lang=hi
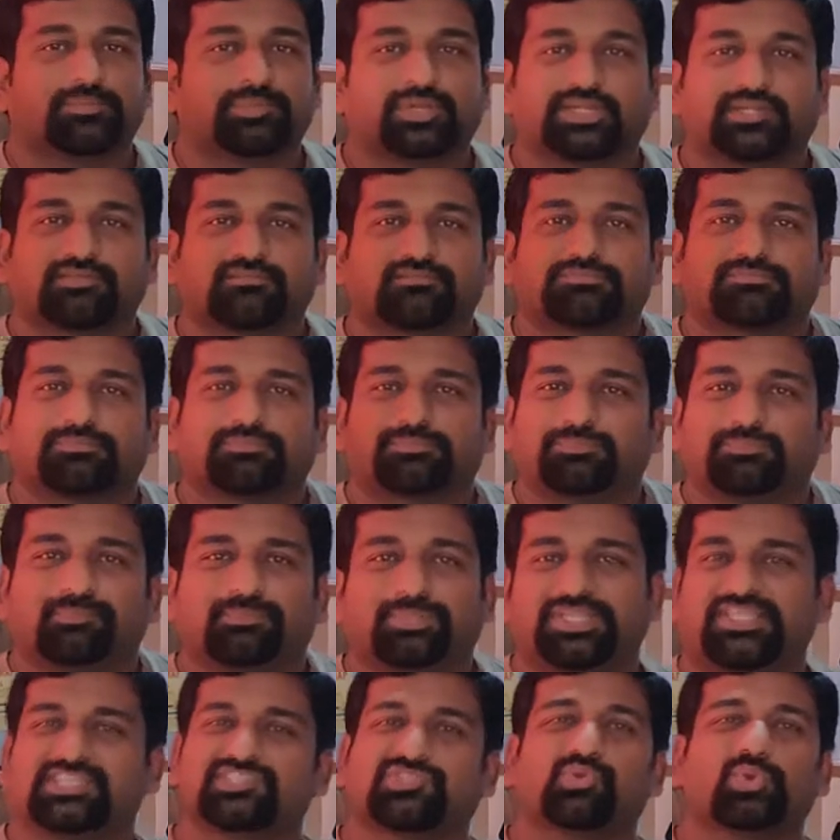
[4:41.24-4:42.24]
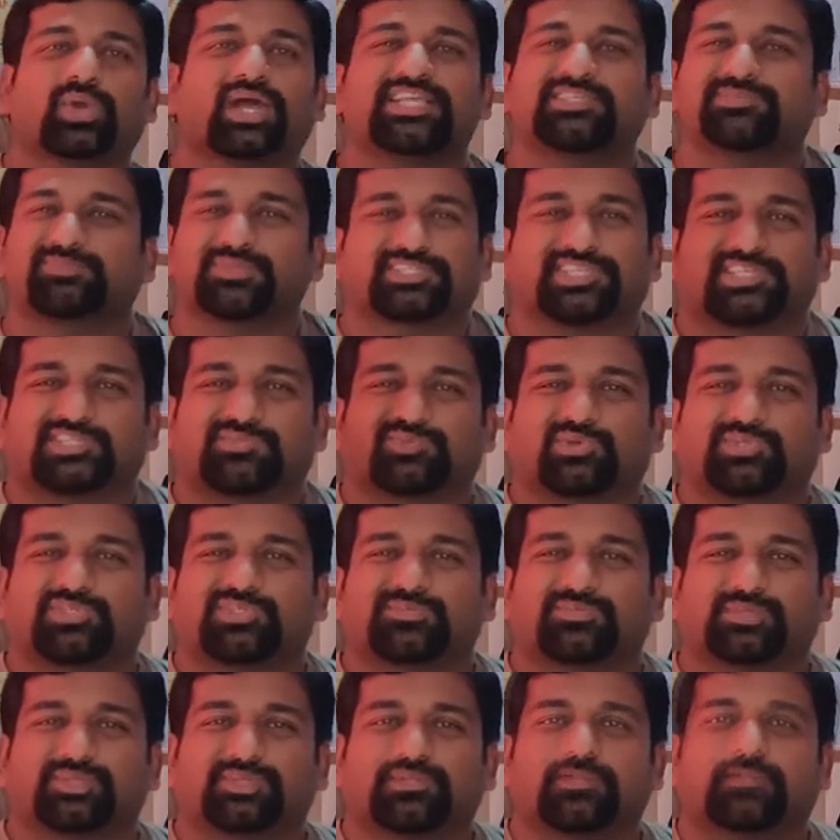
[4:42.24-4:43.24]
बट प्लीज डू एज मच एज
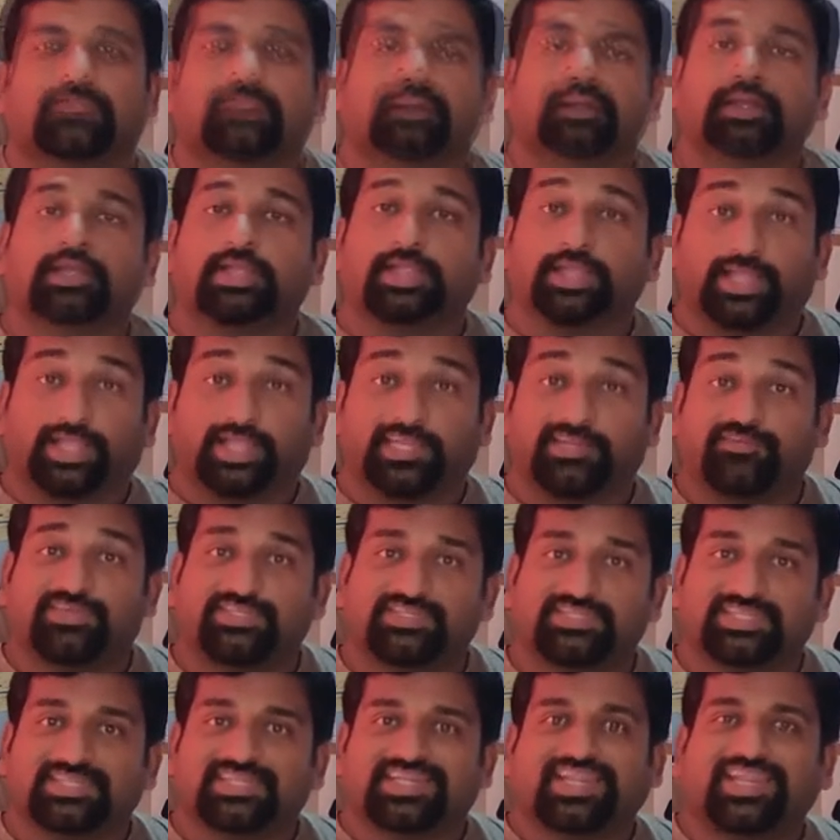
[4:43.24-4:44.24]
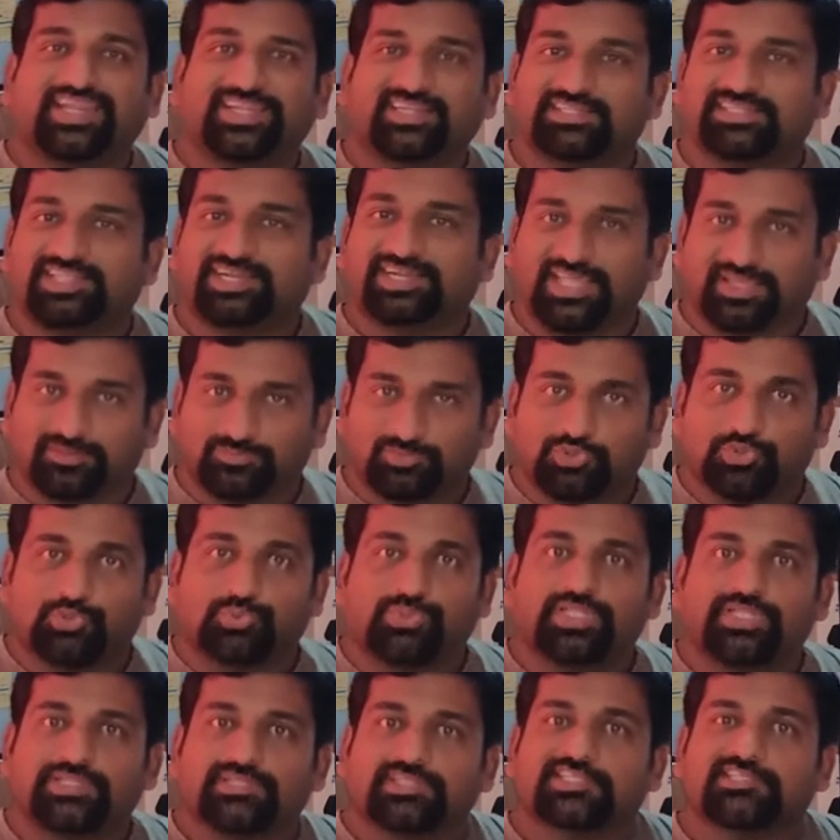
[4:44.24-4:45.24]
पॉसिबल anyways the date that i'm
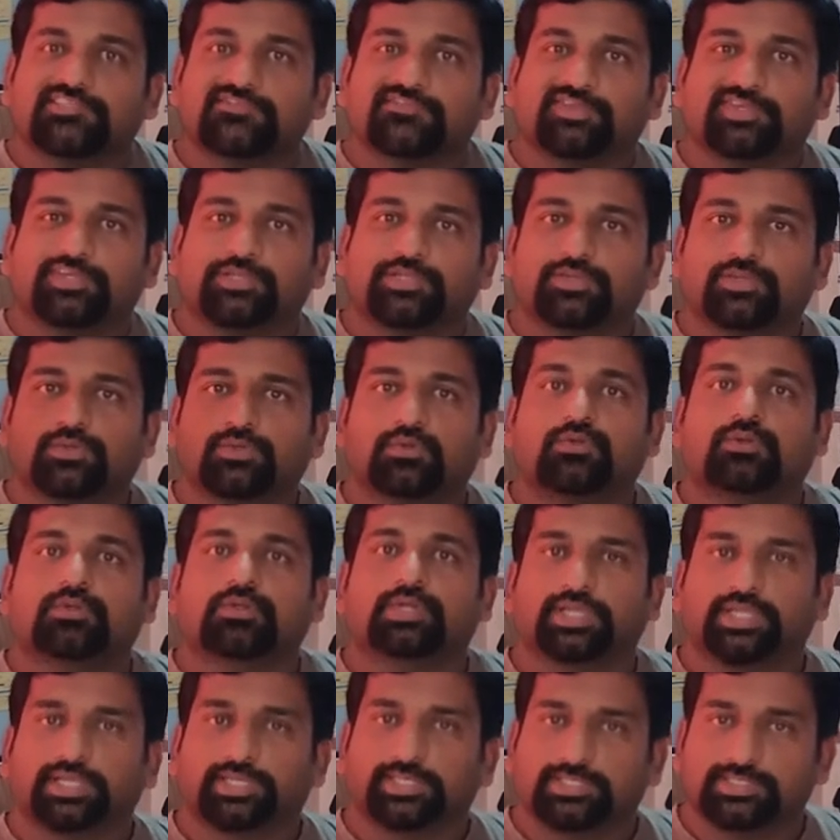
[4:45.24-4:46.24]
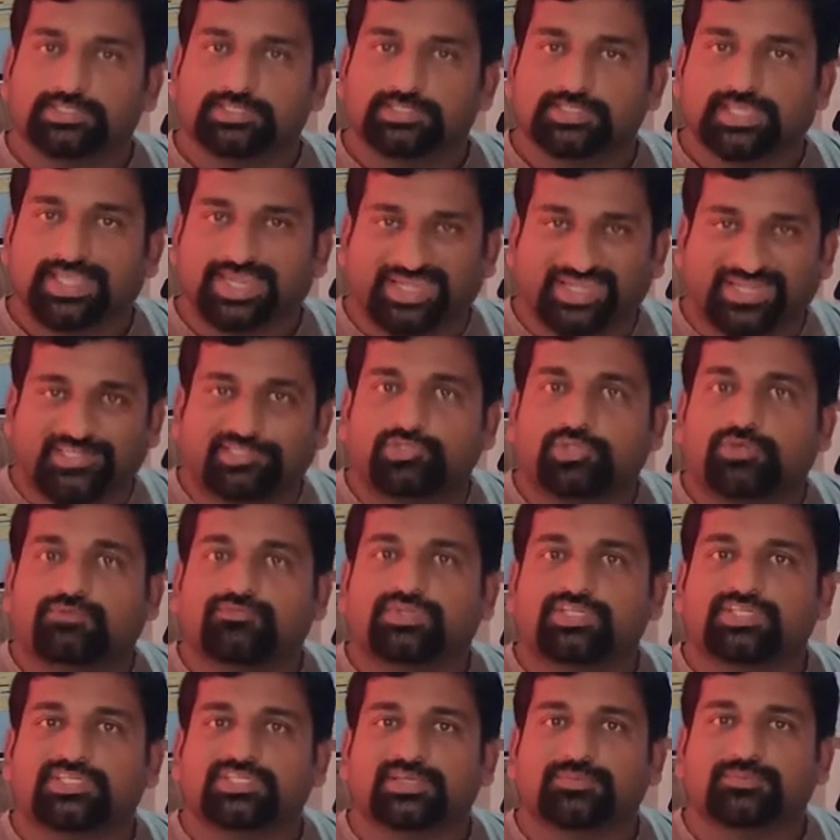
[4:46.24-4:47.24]
shooting this video is 8th
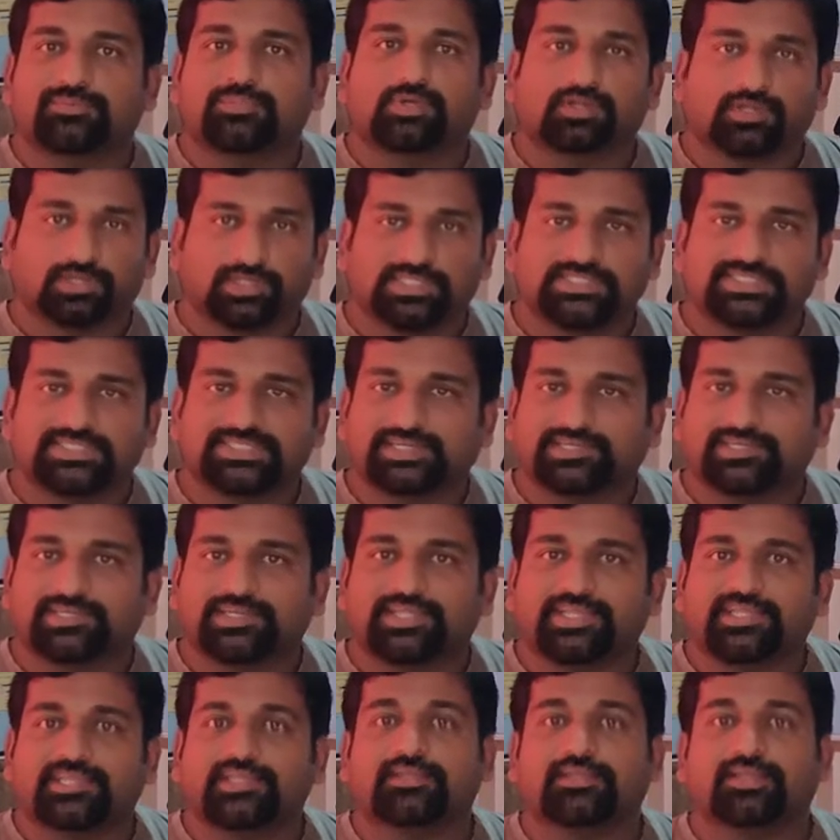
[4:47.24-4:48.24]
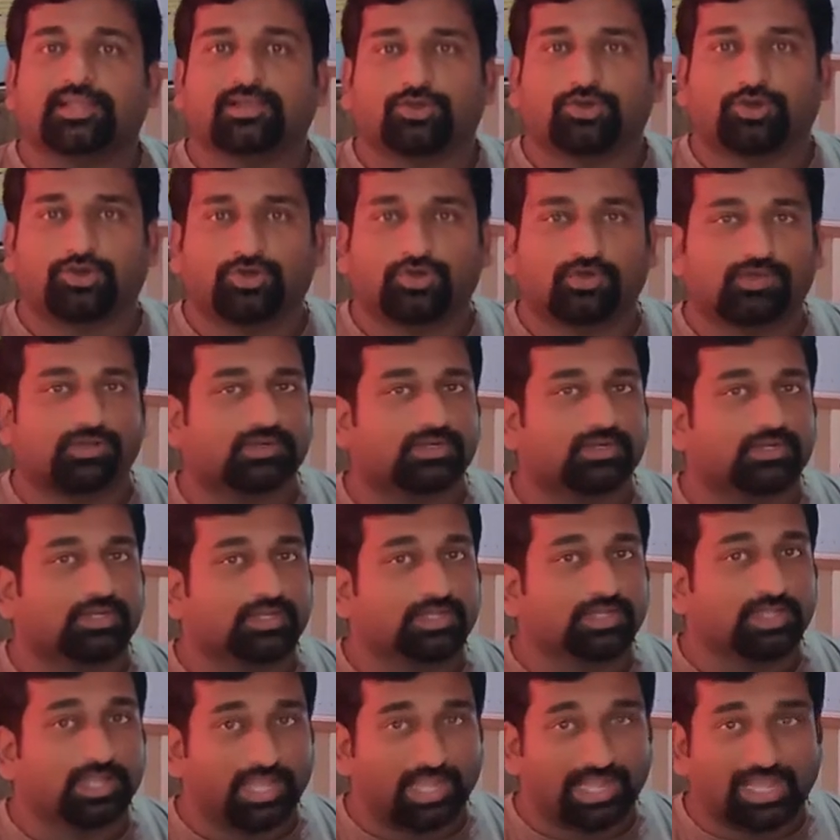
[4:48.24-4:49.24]
of december sunday और
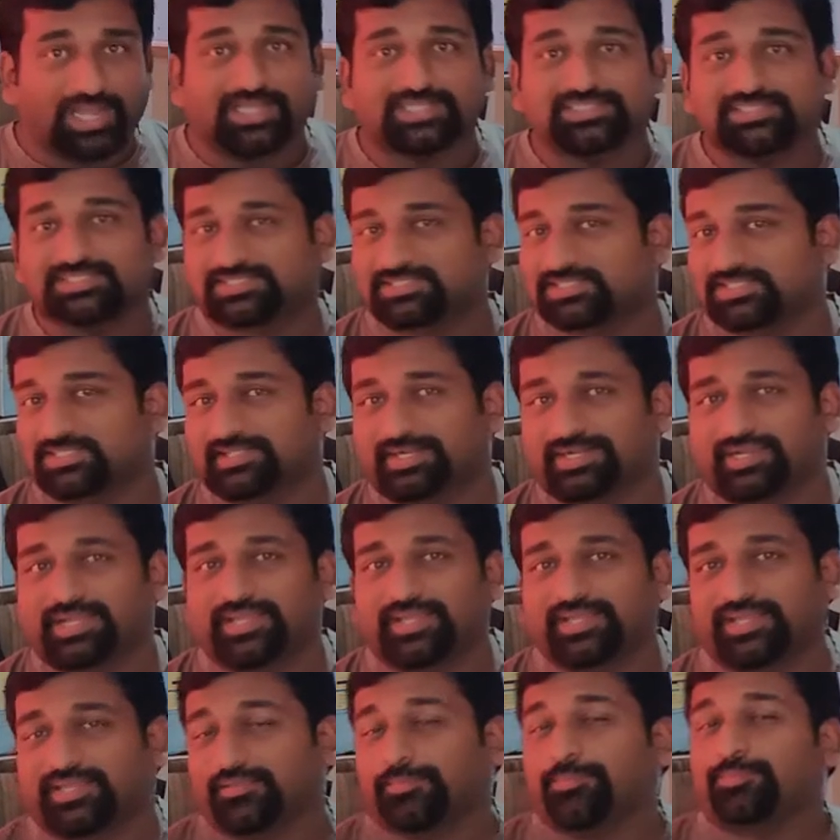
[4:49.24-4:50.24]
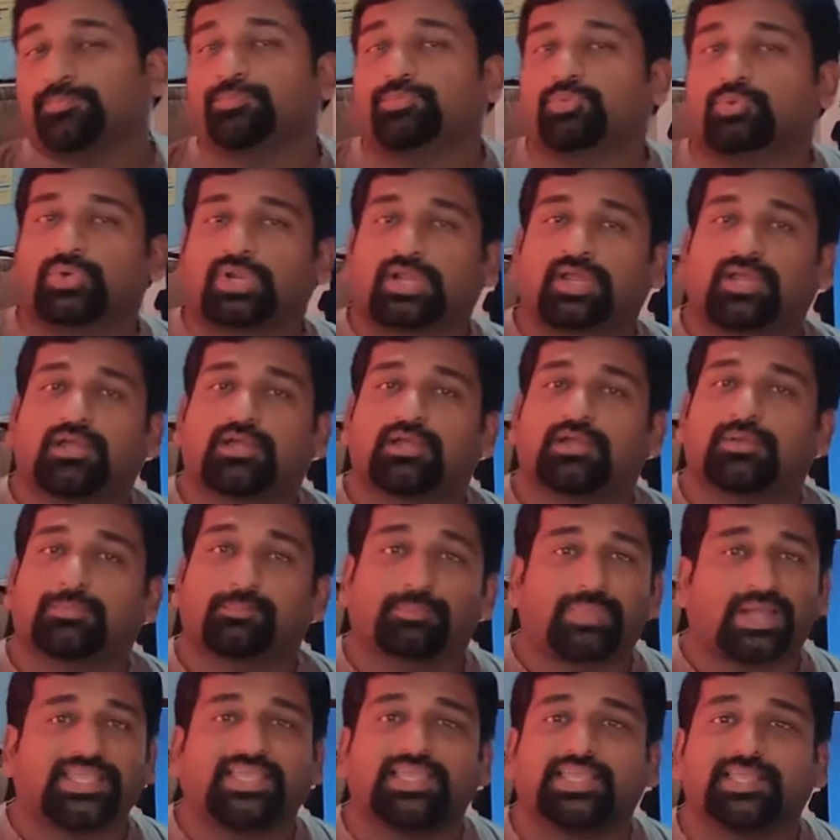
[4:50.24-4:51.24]
आज चल रहा है पूरा
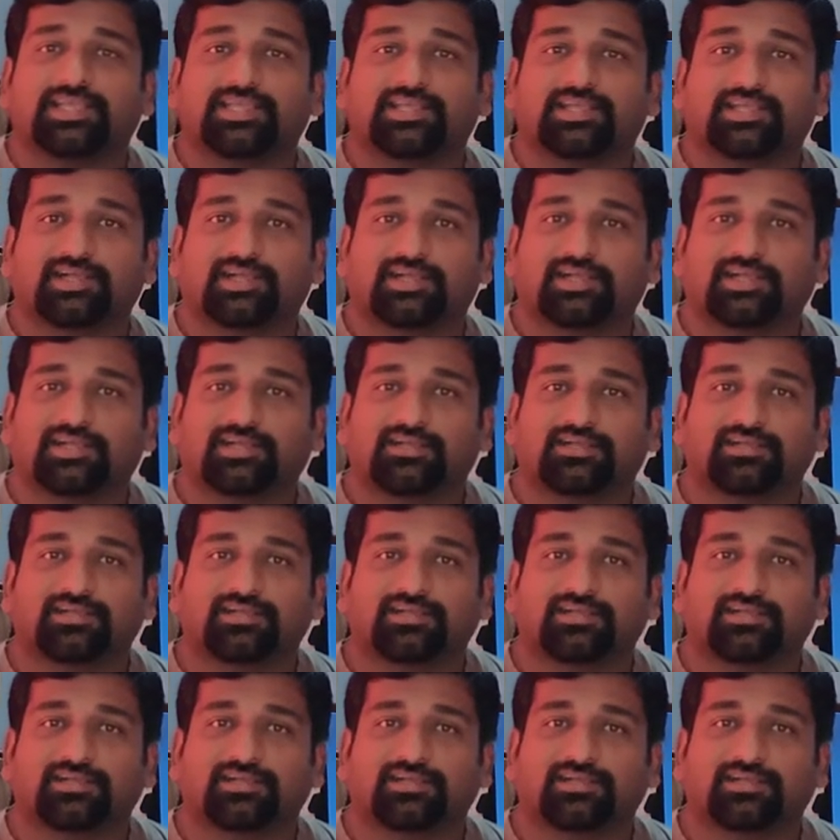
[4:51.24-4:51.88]
बाइक का